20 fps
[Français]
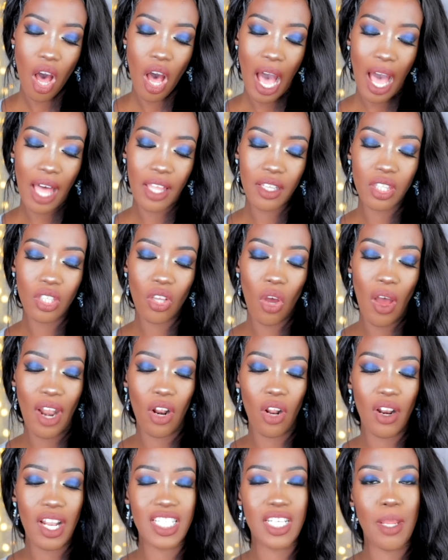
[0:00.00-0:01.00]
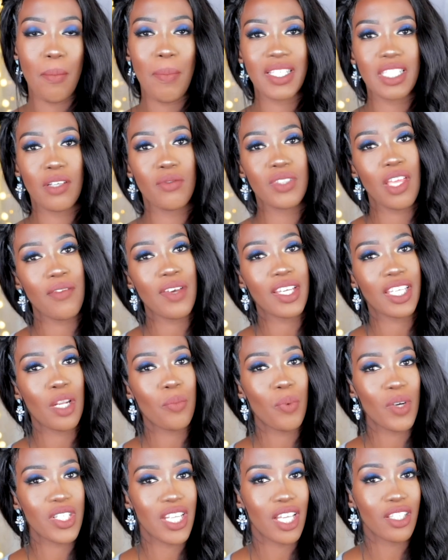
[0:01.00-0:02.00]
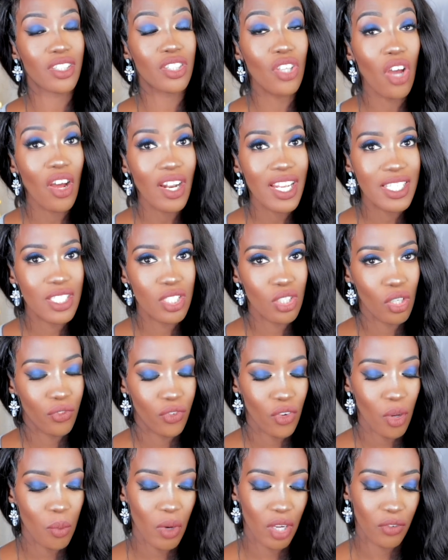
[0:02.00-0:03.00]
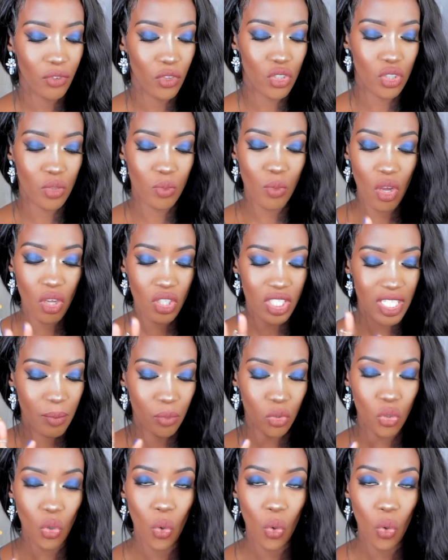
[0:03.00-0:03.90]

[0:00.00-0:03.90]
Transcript: ah non, alors là j'aime pas ça. Vous savez à quel point j'adore les enfants. Moi franchement j'aime